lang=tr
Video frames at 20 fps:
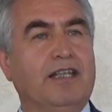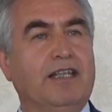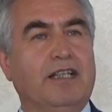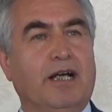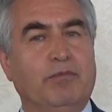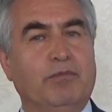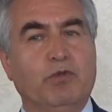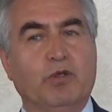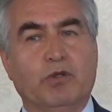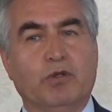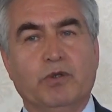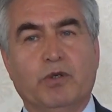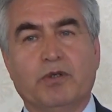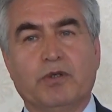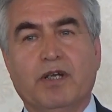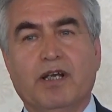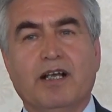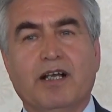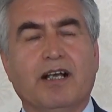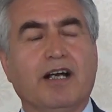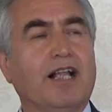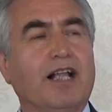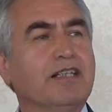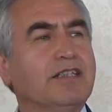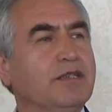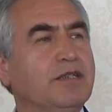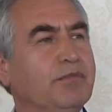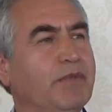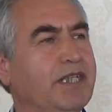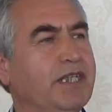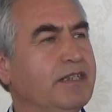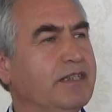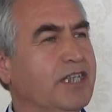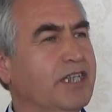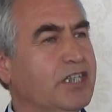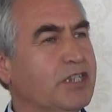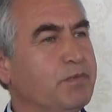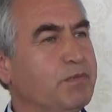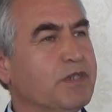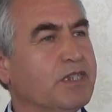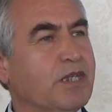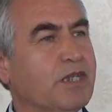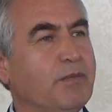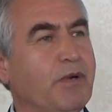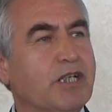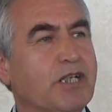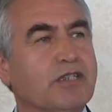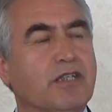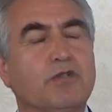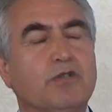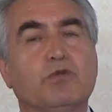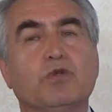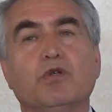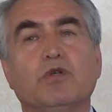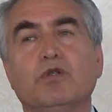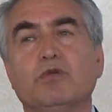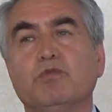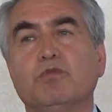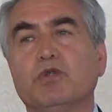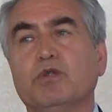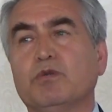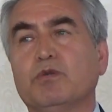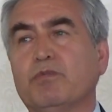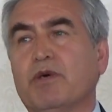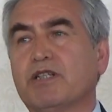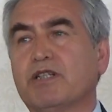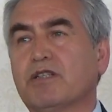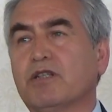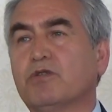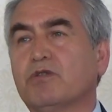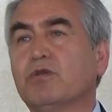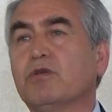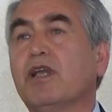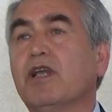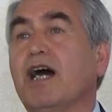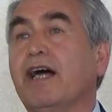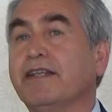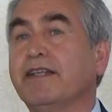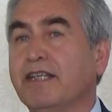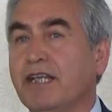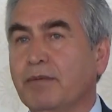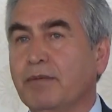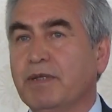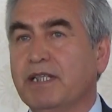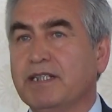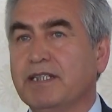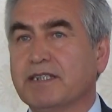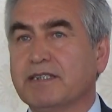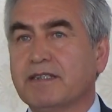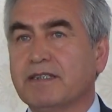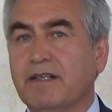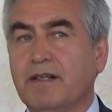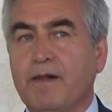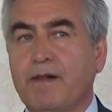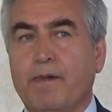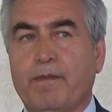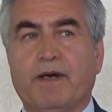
anlamlı oluyor. Kalkınmayı geçmişte başka türlü, bugün başka türlü anlayabiliriz.